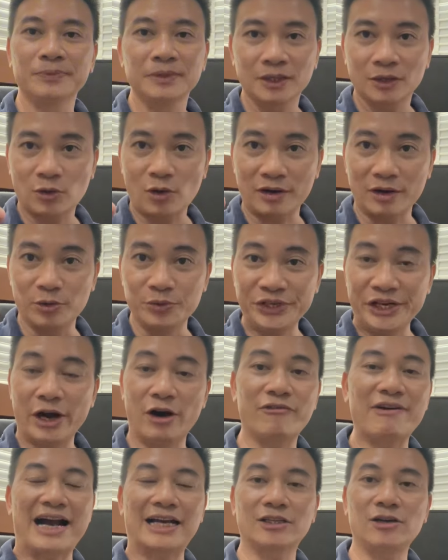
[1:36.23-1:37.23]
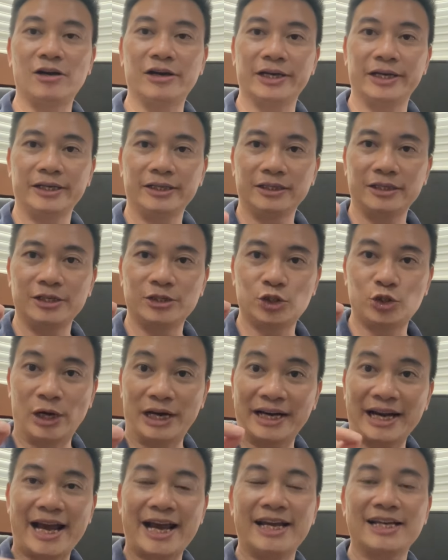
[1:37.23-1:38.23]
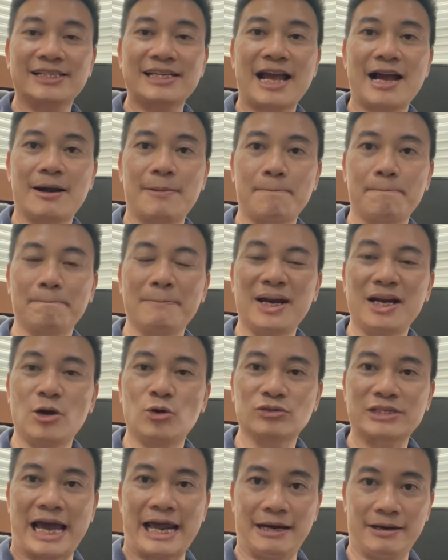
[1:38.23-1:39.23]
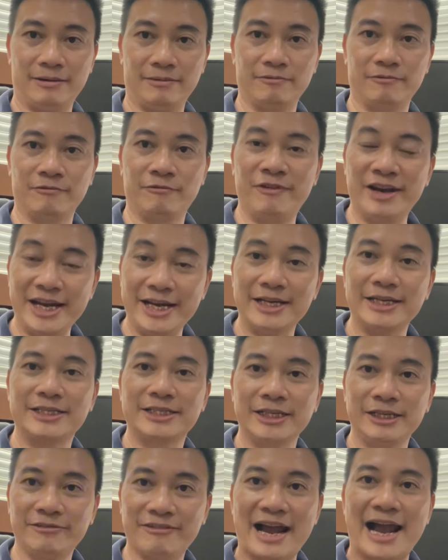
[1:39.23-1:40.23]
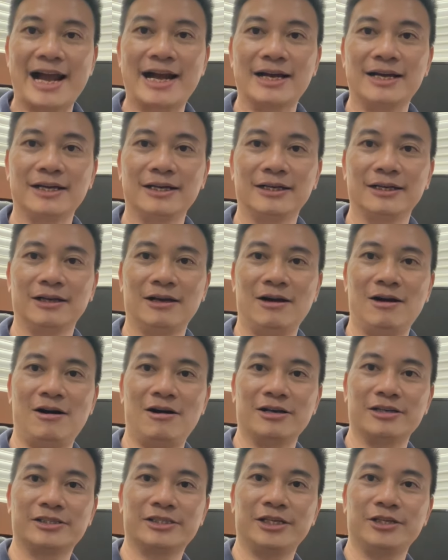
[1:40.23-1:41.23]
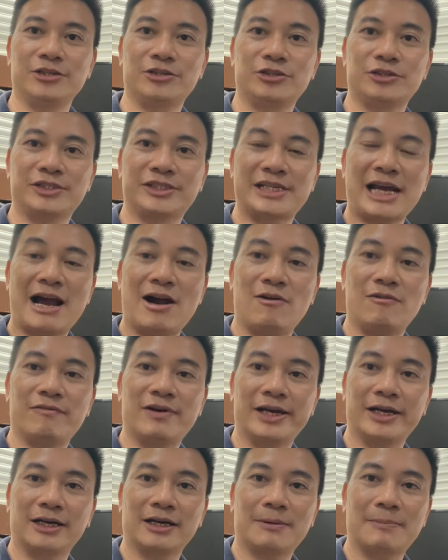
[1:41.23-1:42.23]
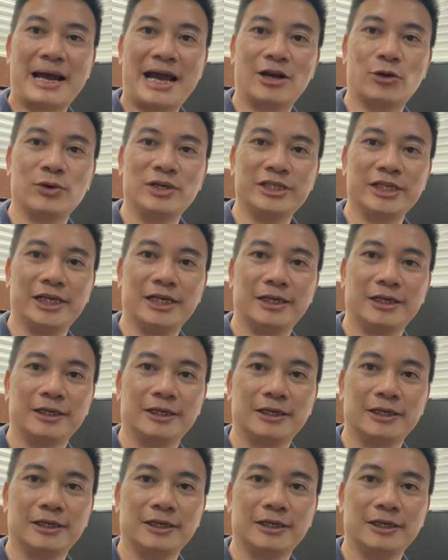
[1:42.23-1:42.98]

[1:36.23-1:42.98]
Còn đâu nhiều vàng rồi thì chuyển ngay sang bất động sản vị trí vàng. Rồi, xin chào và hẹn gặp lại quý anh chị.